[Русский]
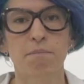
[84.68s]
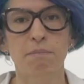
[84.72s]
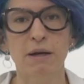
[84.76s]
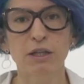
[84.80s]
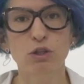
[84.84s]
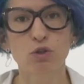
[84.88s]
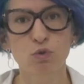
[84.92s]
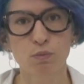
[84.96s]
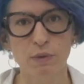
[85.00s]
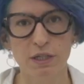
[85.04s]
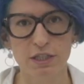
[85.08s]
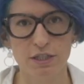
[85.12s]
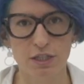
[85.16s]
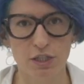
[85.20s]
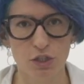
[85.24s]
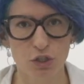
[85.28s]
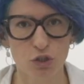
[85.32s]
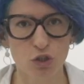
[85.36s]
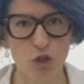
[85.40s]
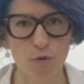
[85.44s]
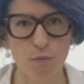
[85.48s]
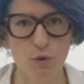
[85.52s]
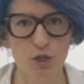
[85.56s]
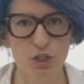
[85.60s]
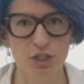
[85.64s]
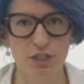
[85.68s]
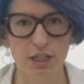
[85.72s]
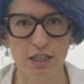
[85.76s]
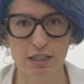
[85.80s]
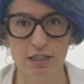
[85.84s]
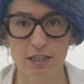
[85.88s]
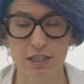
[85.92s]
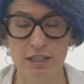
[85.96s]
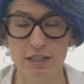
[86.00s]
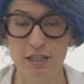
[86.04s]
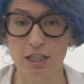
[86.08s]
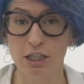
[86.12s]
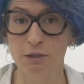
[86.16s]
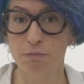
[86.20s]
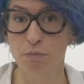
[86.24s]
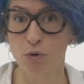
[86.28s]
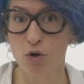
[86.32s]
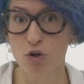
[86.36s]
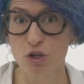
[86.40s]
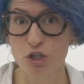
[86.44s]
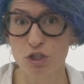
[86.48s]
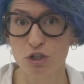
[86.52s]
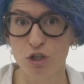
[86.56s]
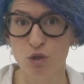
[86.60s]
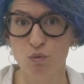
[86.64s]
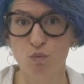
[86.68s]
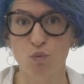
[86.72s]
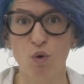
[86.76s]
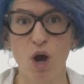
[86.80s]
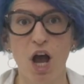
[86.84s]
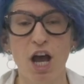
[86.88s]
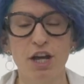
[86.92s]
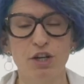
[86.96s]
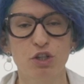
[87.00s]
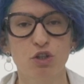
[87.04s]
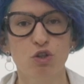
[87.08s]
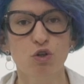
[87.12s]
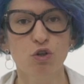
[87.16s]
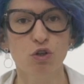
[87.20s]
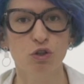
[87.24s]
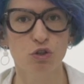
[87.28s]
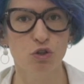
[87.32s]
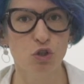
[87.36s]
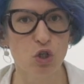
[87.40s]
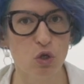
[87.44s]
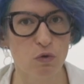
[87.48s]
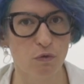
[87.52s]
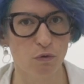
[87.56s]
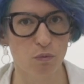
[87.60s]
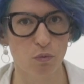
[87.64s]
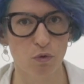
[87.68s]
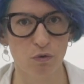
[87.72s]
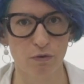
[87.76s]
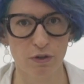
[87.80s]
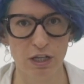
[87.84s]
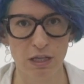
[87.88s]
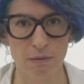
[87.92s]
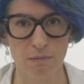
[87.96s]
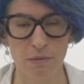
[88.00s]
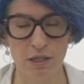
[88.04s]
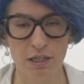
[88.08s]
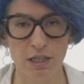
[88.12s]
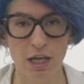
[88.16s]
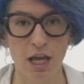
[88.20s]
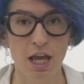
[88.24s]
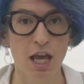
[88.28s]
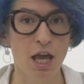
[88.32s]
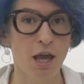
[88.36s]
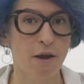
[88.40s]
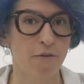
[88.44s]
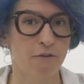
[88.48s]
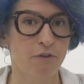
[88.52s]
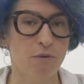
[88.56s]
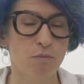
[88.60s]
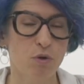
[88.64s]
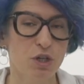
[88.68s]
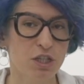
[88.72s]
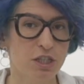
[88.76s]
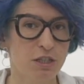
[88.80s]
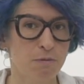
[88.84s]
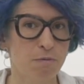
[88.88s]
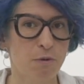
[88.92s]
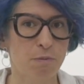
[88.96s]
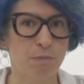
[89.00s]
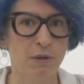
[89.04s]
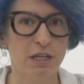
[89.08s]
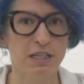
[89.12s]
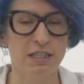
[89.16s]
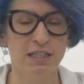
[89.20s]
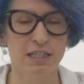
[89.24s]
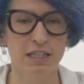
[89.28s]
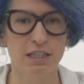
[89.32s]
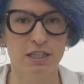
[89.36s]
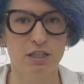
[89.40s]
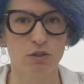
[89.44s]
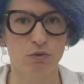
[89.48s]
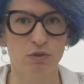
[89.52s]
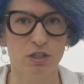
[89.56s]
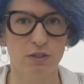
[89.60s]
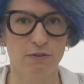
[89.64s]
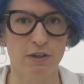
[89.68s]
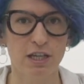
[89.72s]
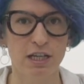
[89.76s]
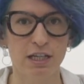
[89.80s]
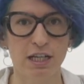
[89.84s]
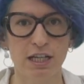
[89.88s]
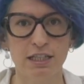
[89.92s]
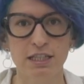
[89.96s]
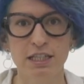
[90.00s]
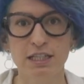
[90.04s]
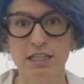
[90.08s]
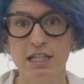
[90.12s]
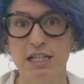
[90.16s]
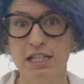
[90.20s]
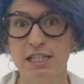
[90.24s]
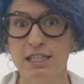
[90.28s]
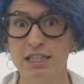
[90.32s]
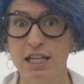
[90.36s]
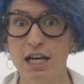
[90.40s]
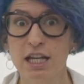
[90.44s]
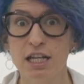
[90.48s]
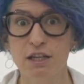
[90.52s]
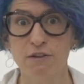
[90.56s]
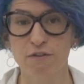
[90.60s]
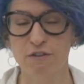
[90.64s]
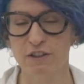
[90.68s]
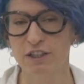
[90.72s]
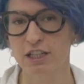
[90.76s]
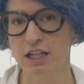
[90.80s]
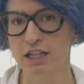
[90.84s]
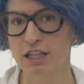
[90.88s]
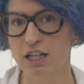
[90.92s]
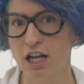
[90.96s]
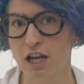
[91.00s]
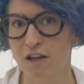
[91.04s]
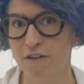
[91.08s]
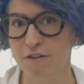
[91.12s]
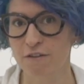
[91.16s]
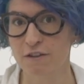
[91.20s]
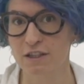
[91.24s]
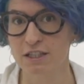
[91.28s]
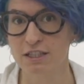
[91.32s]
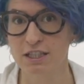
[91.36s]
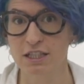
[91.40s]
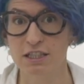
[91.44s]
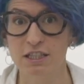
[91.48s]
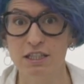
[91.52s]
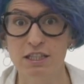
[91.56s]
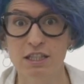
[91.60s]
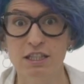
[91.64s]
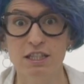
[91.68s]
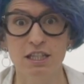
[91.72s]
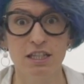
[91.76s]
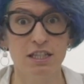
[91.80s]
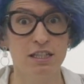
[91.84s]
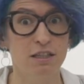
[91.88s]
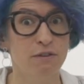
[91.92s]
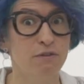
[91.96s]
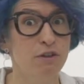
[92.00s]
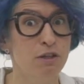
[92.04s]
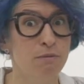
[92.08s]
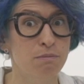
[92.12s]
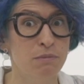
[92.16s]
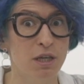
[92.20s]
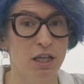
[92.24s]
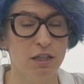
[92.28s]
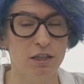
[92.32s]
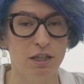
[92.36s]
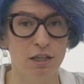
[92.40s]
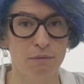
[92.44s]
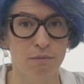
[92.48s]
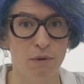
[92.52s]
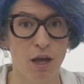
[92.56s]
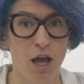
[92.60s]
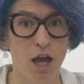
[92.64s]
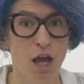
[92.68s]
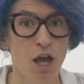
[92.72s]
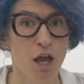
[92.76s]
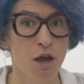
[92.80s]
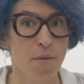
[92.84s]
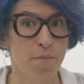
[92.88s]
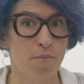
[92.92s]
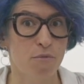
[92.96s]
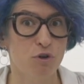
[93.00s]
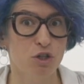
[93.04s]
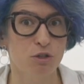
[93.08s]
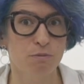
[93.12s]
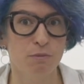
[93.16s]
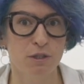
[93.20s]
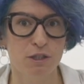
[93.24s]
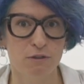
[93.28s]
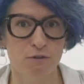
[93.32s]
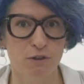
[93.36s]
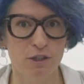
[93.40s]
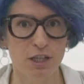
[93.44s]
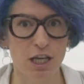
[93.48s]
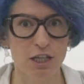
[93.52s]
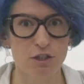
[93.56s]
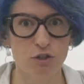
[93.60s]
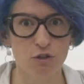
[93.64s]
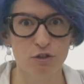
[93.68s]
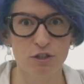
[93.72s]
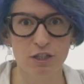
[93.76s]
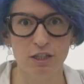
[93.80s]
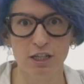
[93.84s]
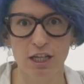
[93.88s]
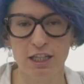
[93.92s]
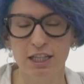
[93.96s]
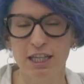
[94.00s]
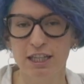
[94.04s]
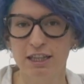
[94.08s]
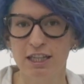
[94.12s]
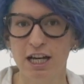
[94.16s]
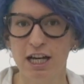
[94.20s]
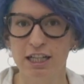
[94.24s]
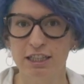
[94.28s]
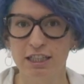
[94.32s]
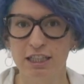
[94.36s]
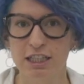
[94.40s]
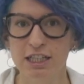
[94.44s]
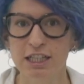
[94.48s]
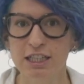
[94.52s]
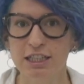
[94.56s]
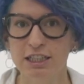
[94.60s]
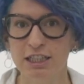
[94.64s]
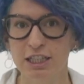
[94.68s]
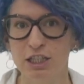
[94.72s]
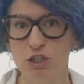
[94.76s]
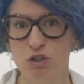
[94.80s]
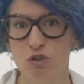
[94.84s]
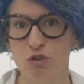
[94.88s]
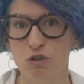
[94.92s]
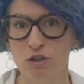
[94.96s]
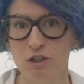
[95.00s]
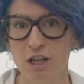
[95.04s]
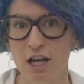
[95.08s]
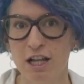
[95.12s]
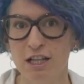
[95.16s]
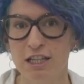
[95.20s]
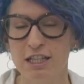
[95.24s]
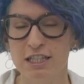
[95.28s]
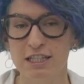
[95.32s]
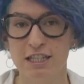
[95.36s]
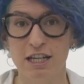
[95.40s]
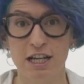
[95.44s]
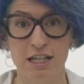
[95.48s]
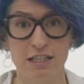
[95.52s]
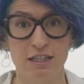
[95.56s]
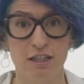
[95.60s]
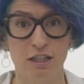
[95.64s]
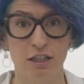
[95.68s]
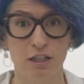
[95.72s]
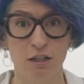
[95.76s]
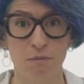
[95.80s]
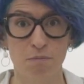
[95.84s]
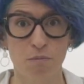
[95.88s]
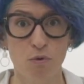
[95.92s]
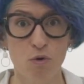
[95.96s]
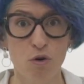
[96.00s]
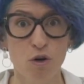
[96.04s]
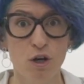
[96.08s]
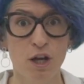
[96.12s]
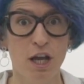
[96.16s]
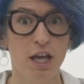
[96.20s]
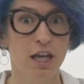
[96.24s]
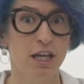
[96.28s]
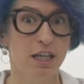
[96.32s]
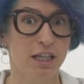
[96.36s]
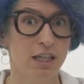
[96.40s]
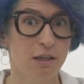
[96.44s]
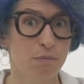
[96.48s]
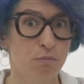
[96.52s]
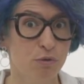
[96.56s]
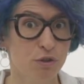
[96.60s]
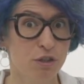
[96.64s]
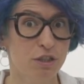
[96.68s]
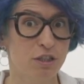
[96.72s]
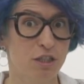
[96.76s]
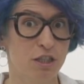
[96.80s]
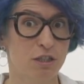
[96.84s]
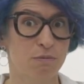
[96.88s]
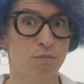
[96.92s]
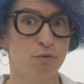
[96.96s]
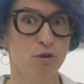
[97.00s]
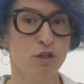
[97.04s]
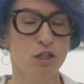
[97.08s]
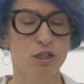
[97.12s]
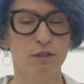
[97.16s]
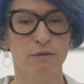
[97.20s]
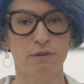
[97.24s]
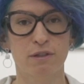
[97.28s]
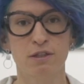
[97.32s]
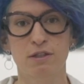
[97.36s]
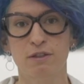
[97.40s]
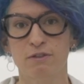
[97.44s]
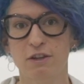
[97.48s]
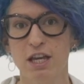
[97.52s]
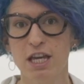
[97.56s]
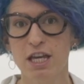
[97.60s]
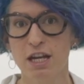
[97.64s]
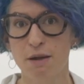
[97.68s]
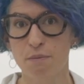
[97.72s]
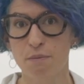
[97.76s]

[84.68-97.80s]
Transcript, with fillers: Подумайте, что можно отнести к прошлому, а что к новому времени. Вы можете попросить у своих родителей старые фотографии, соединить их с современными. Может быть, вы найдете какие-то открытки и журналы из разных эпох и будете использовать в своей